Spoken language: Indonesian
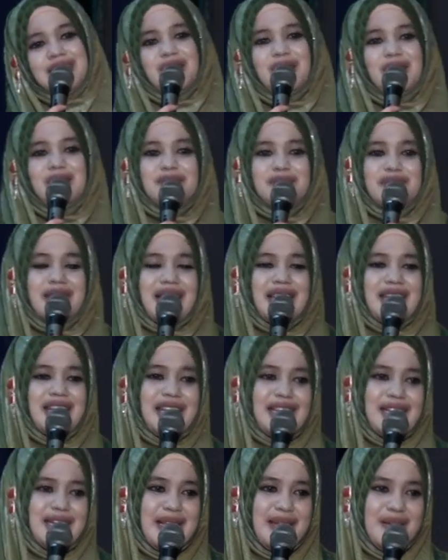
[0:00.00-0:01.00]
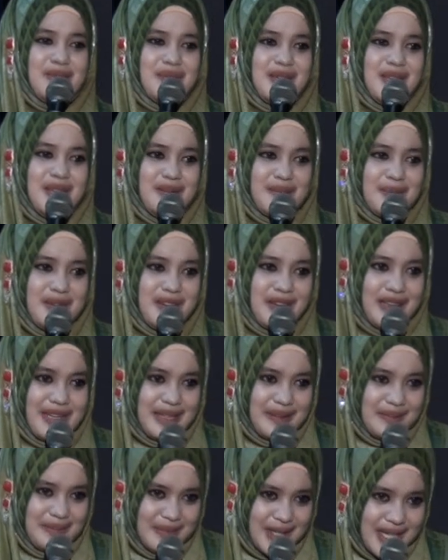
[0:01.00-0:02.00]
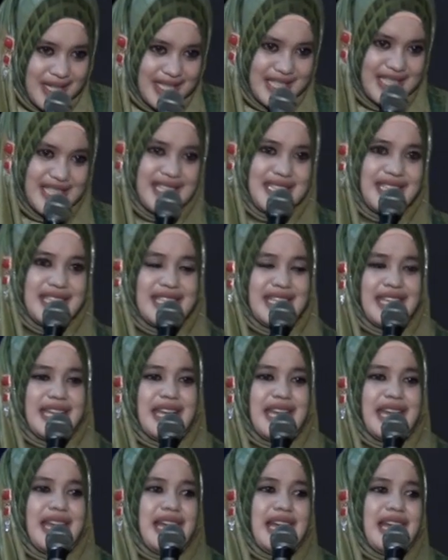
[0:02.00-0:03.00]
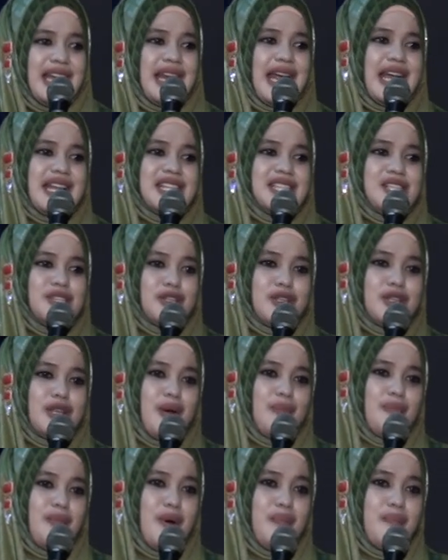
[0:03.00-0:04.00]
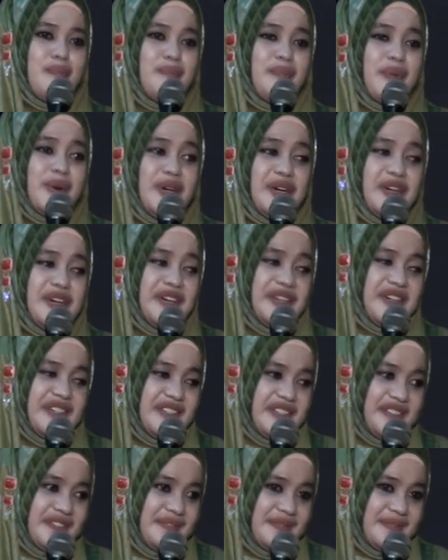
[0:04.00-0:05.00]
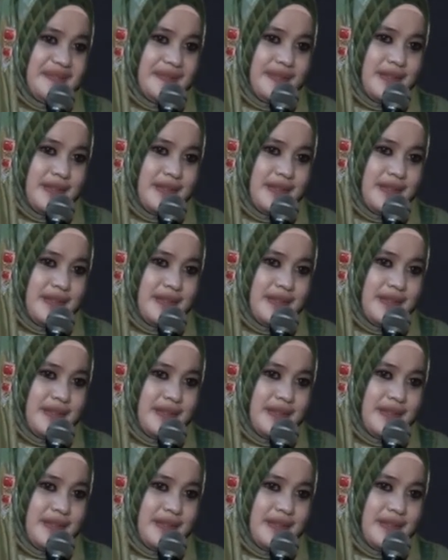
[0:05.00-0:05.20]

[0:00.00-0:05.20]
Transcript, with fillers: Selalu ada Nabi Muhammad. Lanjut napa pompon,